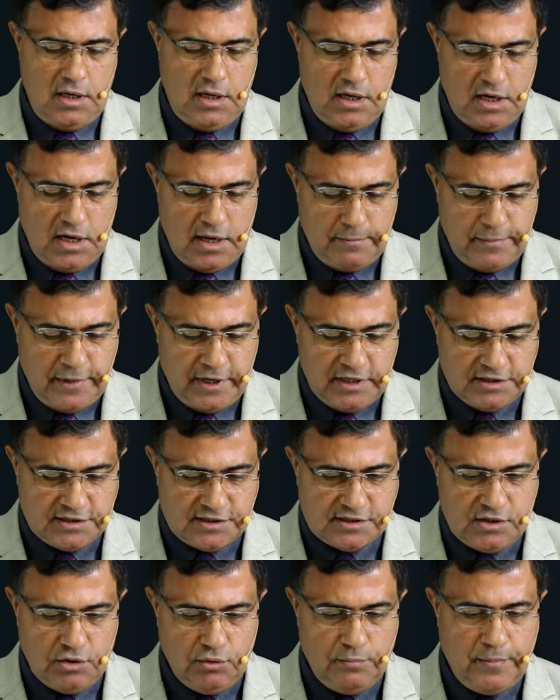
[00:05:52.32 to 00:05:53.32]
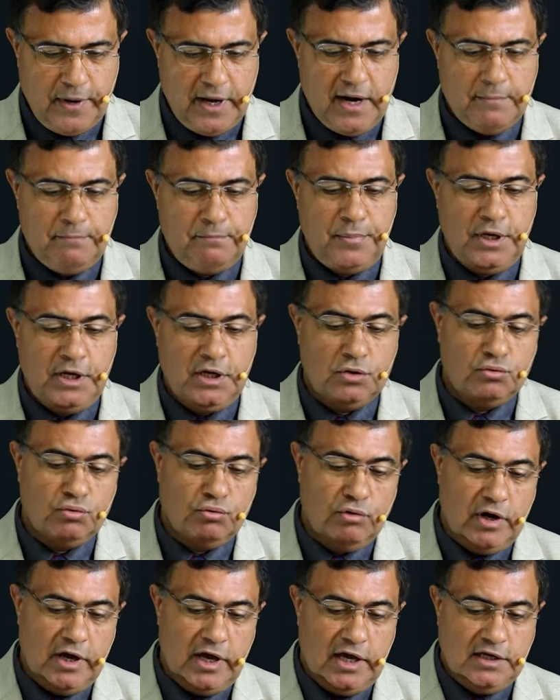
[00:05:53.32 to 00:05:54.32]
Ele apareceu para
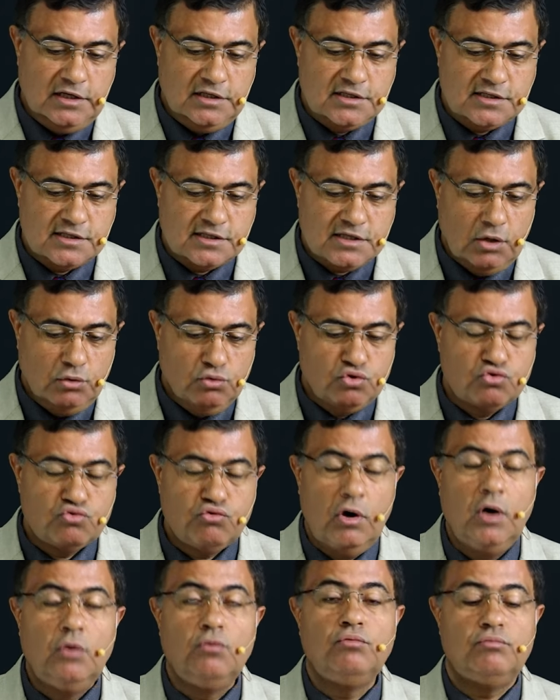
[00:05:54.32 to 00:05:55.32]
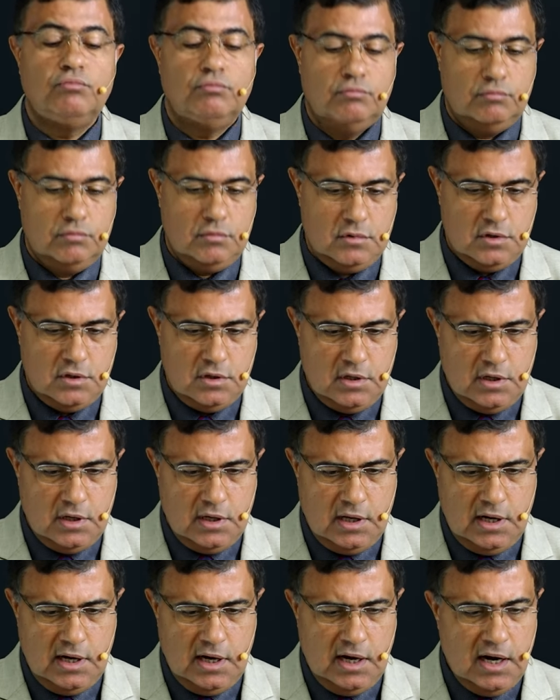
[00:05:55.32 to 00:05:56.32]
Pedro em São João,
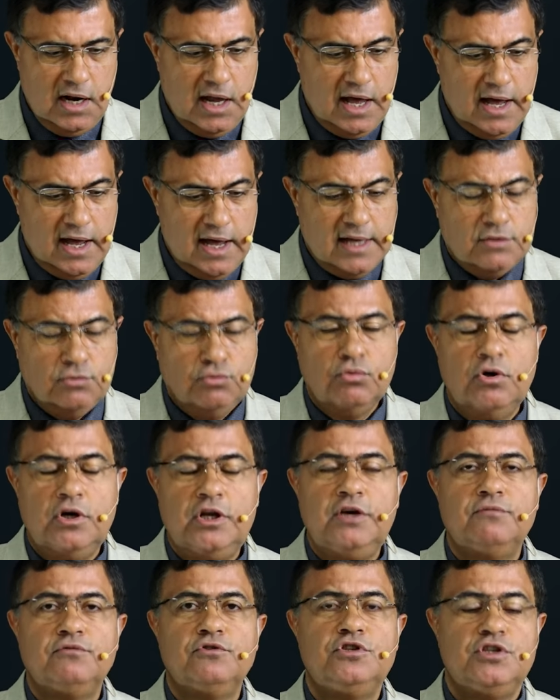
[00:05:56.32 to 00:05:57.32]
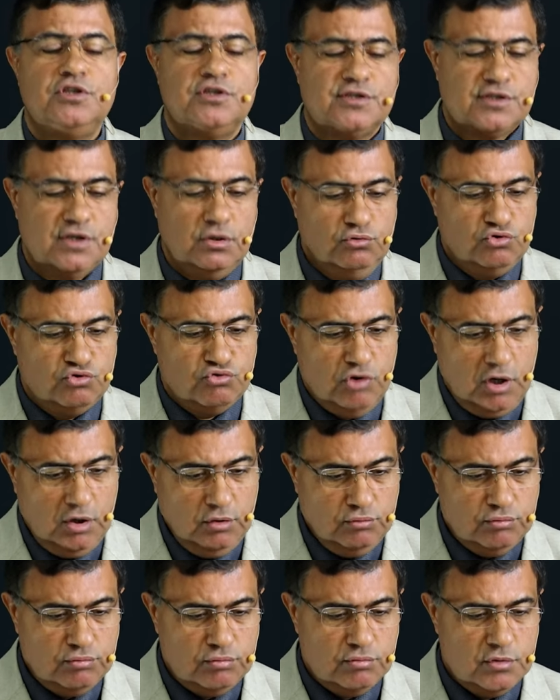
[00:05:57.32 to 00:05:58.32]
lá no livro de São
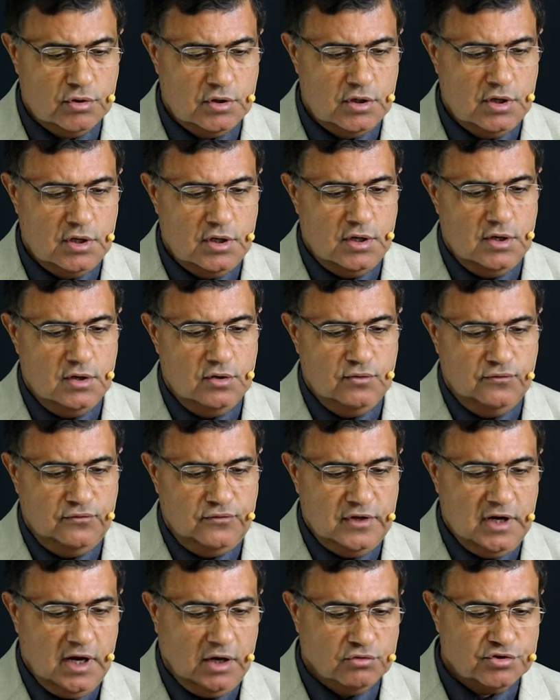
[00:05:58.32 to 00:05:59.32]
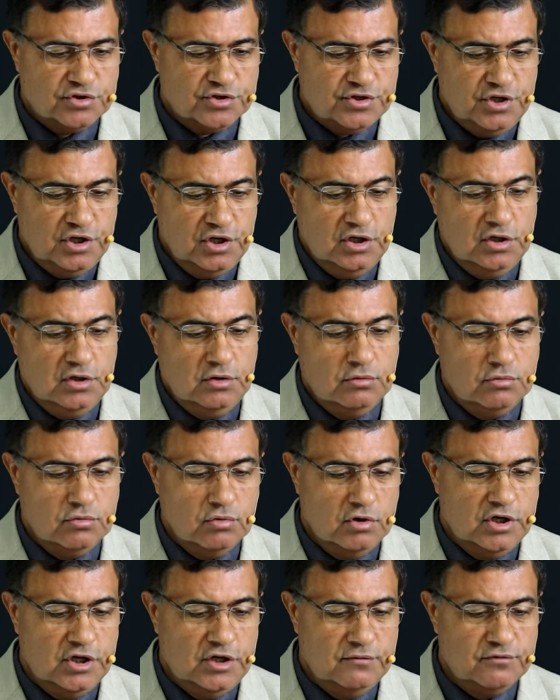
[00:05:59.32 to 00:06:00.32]
João, finalzinho
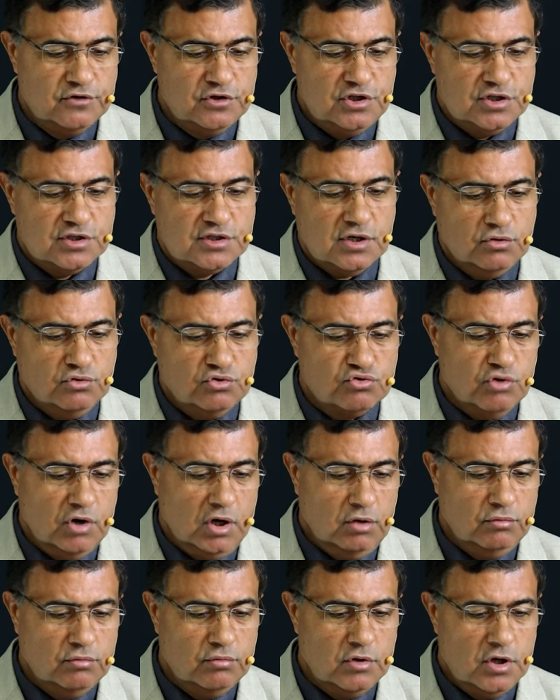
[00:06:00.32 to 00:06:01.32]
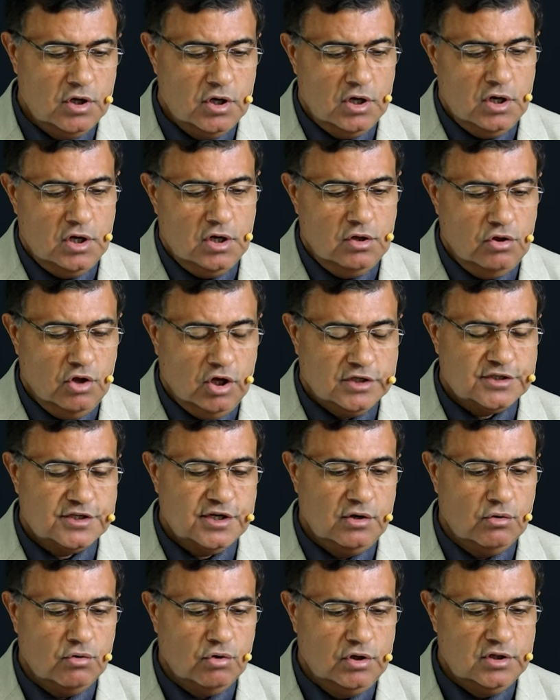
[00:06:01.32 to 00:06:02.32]
do livro de São João, nós
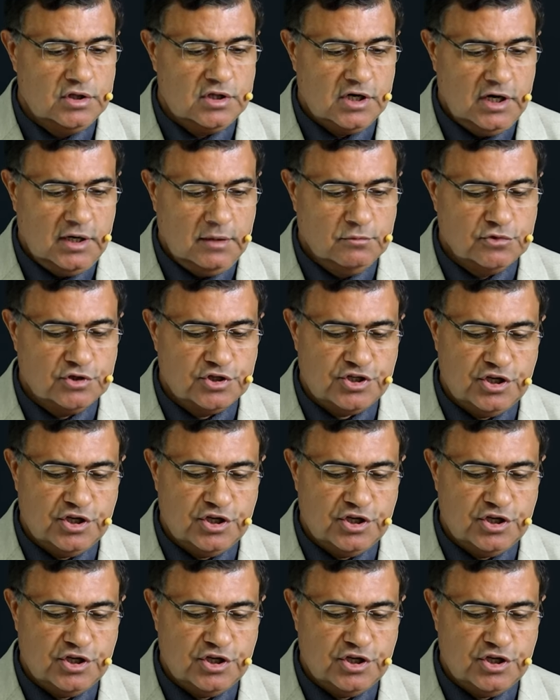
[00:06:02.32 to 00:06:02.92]
encontramos